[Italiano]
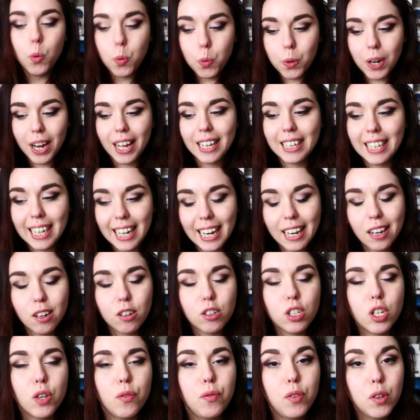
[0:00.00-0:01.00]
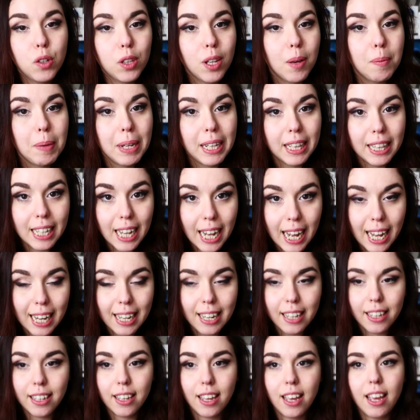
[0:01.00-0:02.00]
Una delle cose
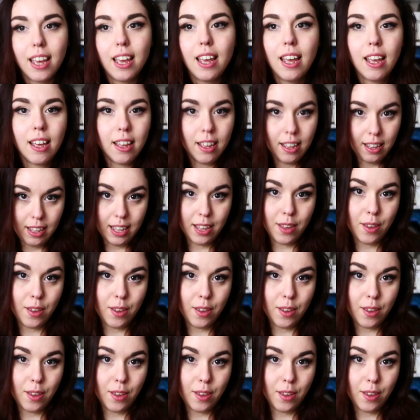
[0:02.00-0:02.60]
fondamentali che eh,